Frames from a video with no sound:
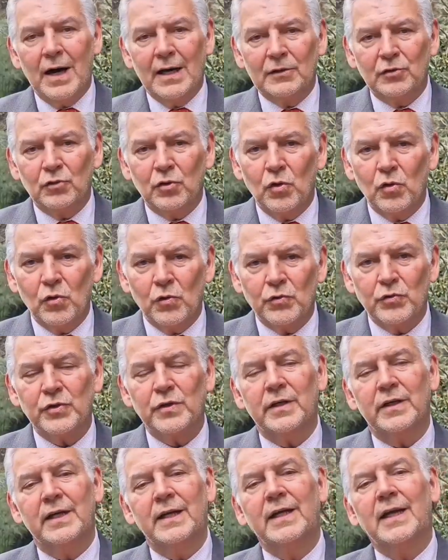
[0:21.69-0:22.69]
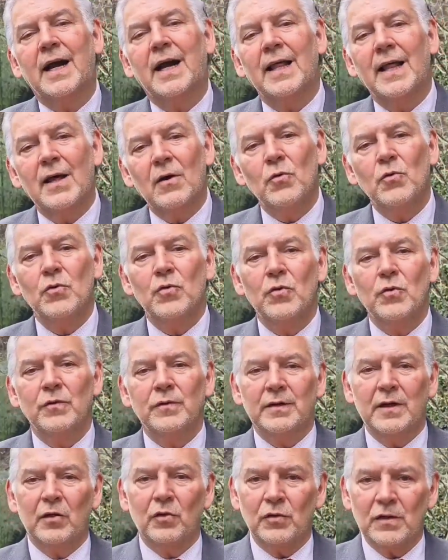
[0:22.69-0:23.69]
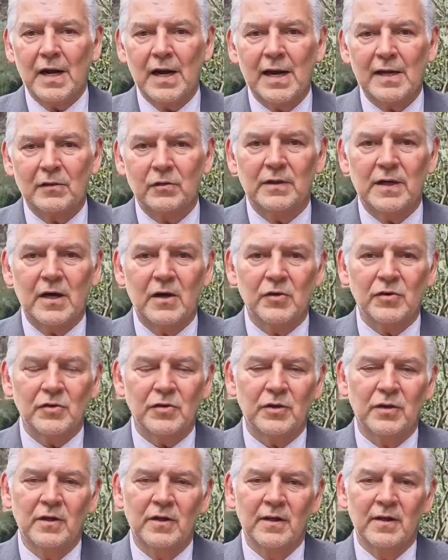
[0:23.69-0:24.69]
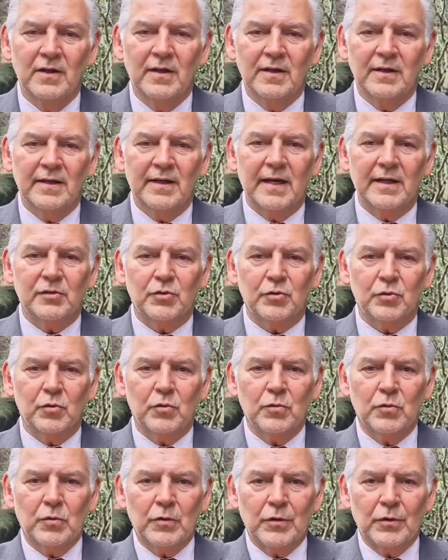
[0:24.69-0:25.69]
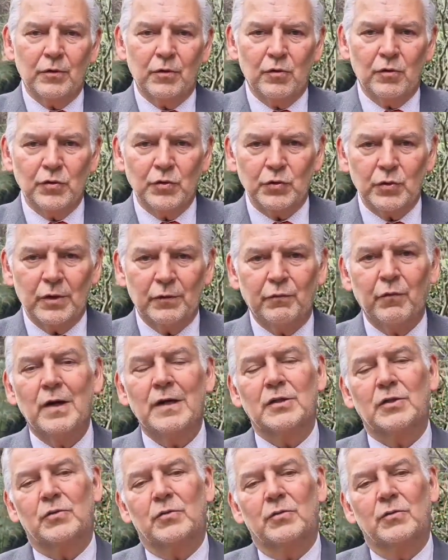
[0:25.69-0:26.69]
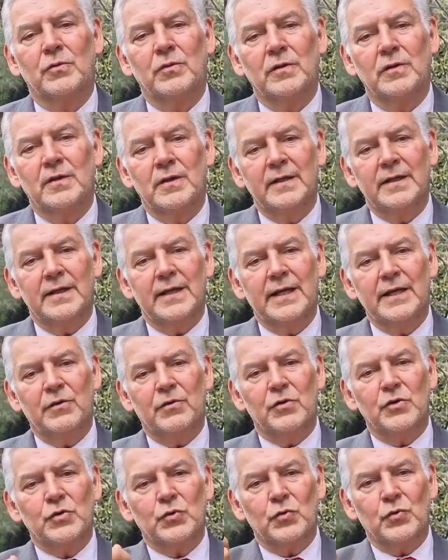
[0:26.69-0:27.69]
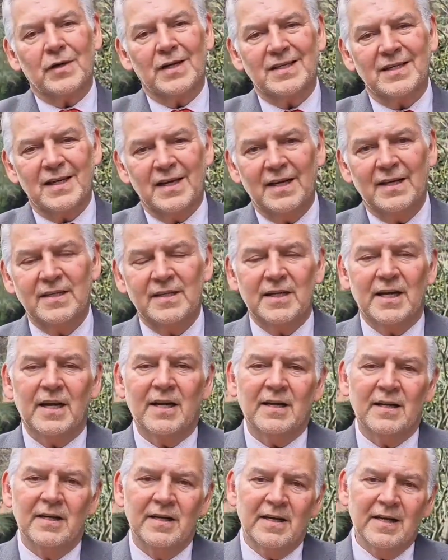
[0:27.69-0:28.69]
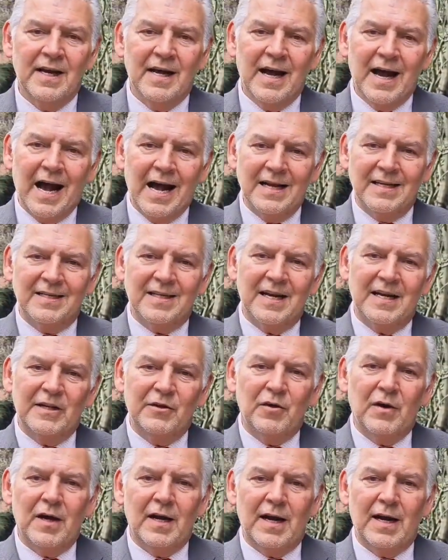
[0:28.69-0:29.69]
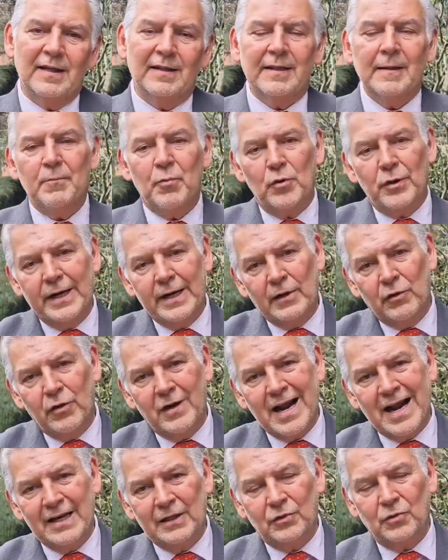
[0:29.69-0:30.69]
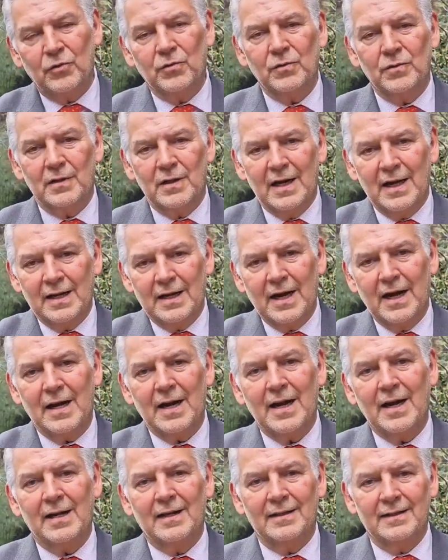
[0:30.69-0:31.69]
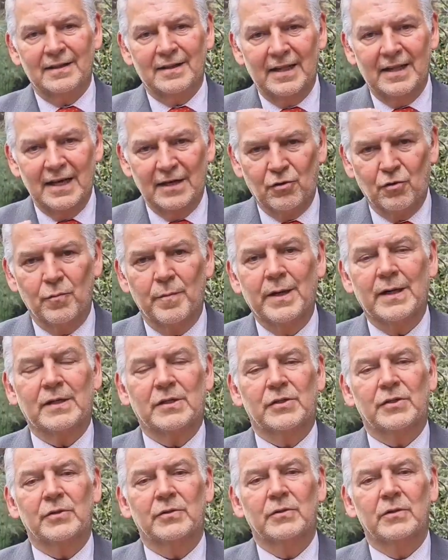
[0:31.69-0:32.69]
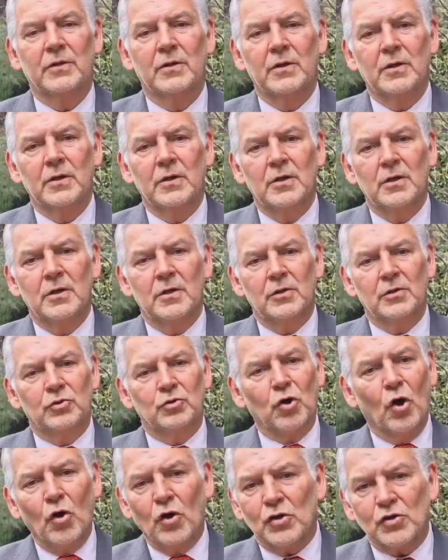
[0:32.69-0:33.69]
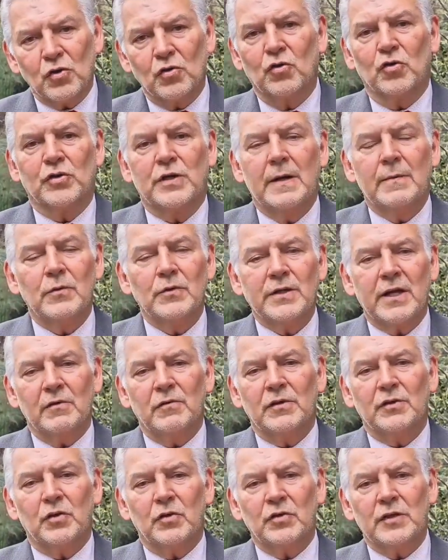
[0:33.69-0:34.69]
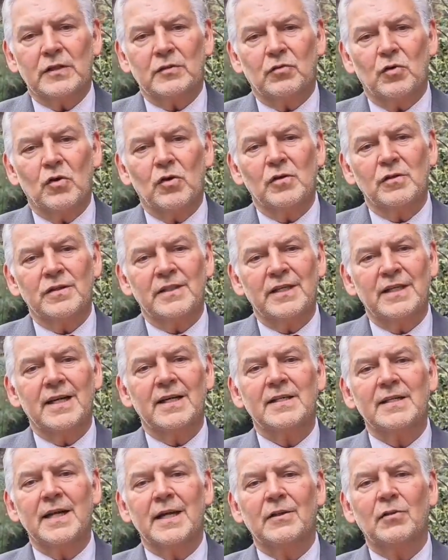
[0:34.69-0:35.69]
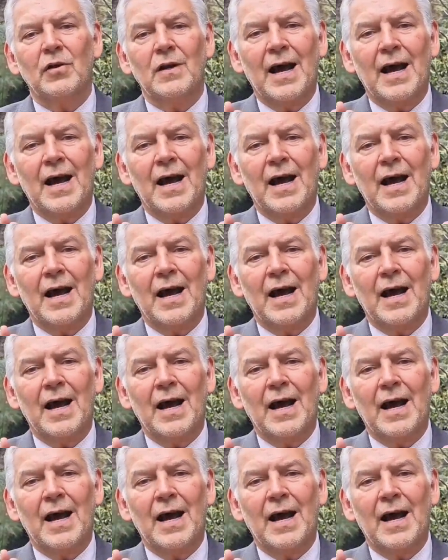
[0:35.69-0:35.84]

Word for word: a todos y cada uno de los galardonados que con su esfuerzo y con su resiliencia han salido adelante poniendo en alto la cara del comercio. Todos conocemos que nuestro sector sigue siendo el